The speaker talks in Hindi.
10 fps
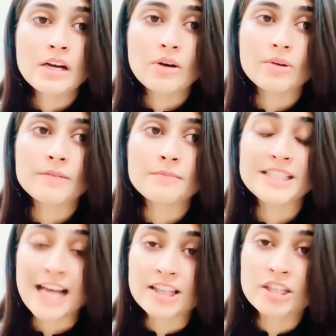और मैं
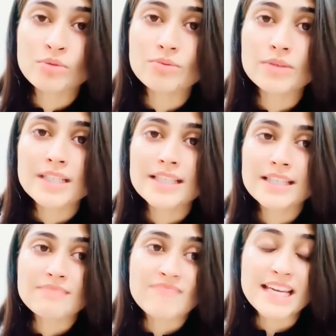चाहती हूँ
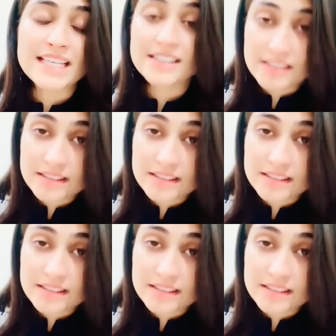कि मैं इस